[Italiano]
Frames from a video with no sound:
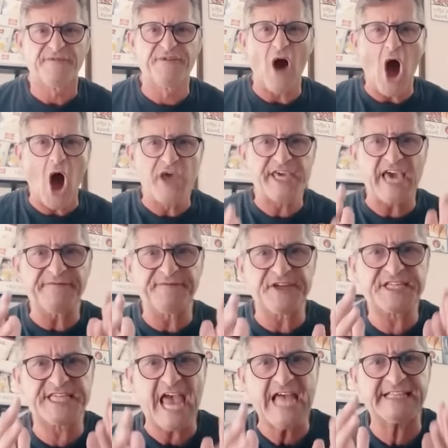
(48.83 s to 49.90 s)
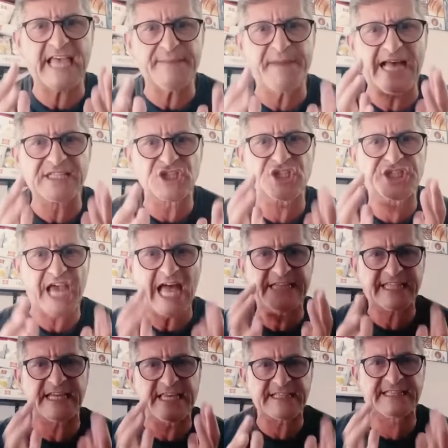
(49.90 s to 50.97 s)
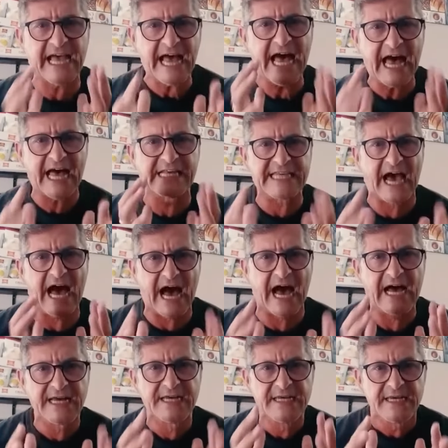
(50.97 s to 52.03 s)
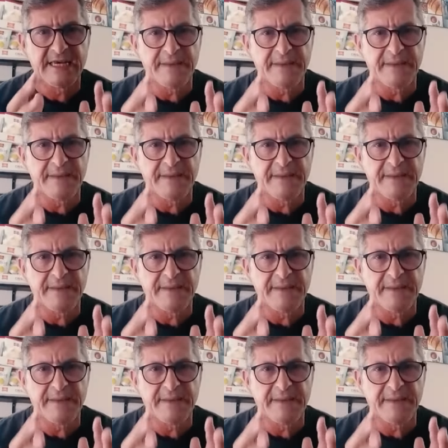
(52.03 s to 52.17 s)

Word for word: Voi che vi siete mangiati l'Italia,